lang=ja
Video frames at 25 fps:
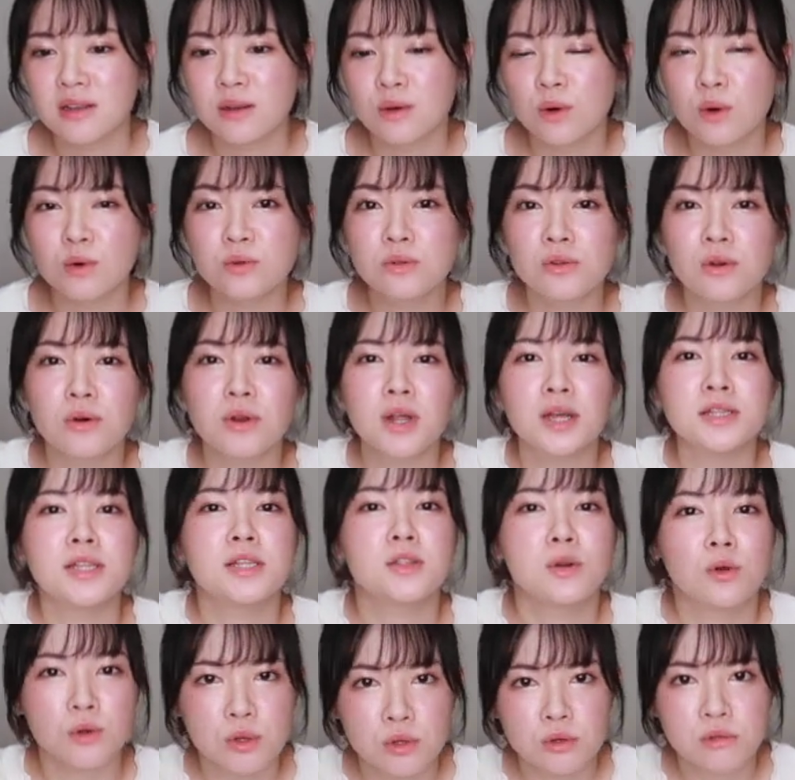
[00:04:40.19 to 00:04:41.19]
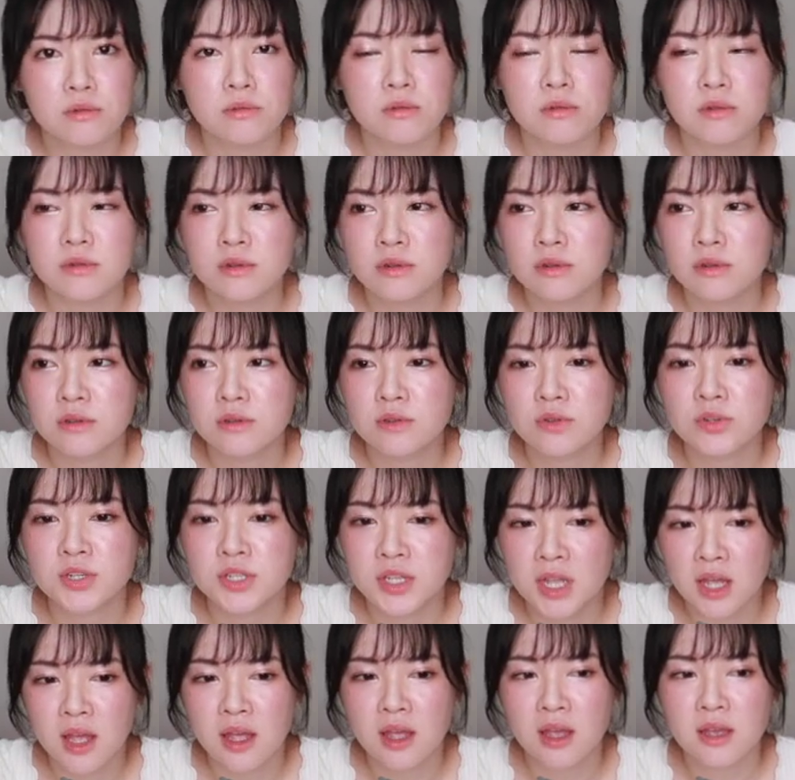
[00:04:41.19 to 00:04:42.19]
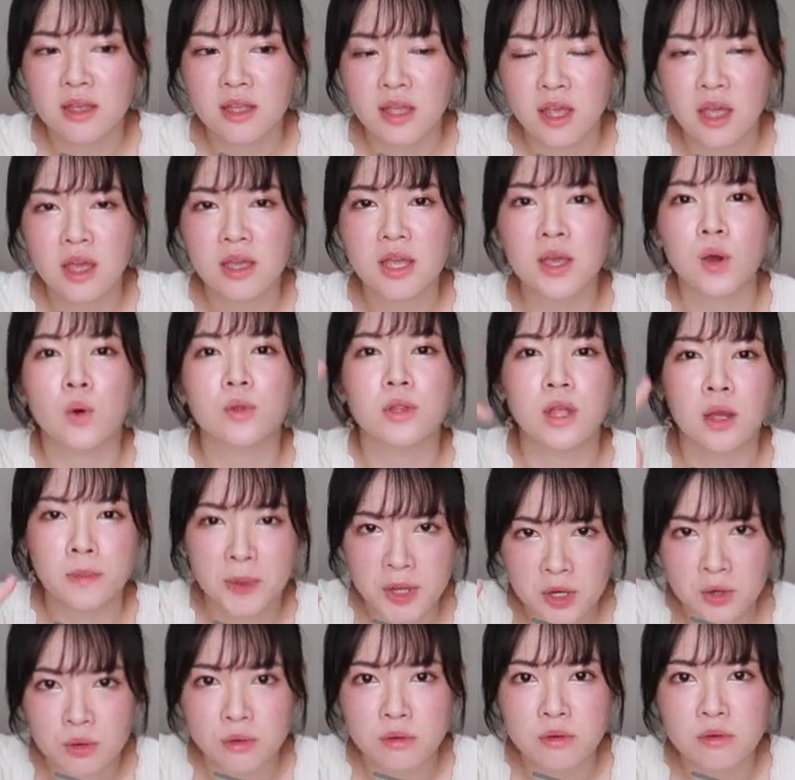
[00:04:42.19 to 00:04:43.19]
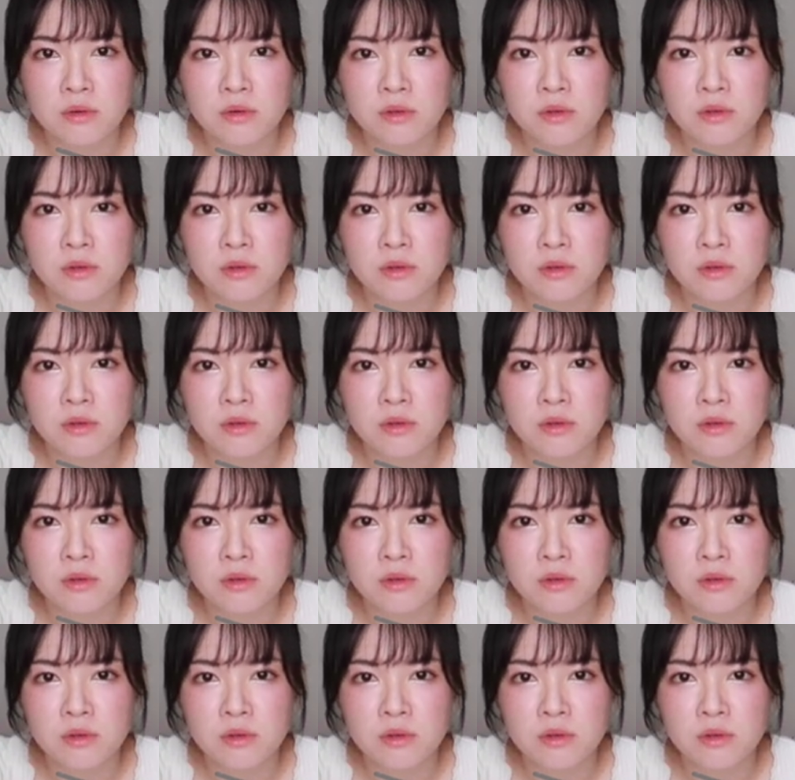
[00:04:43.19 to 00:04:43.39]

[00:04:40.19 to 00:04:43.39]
ゴンドラに乗る、そしてケーキを食べる、